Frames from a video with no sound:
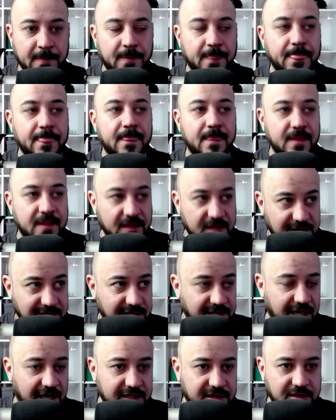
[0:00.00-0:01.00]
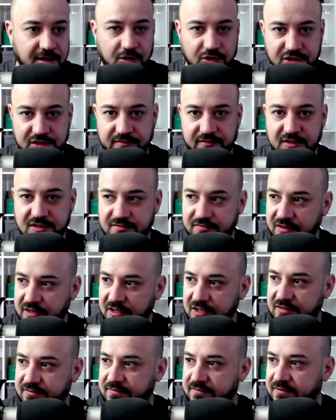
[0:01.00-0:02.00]
nicht cutten, außer wenn es
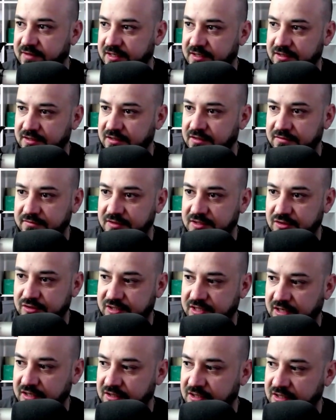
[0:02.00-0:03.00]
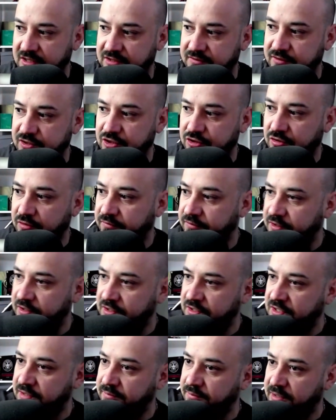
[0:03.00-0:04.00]
wirklich irgendwie so Sachen dazwischen kommen, wie
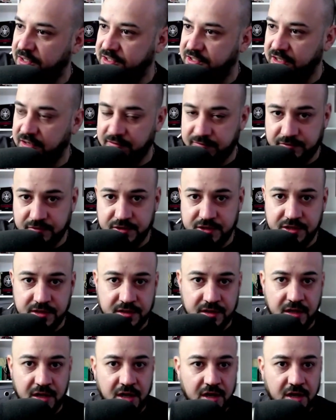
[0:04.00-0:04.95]
mein Telefon hier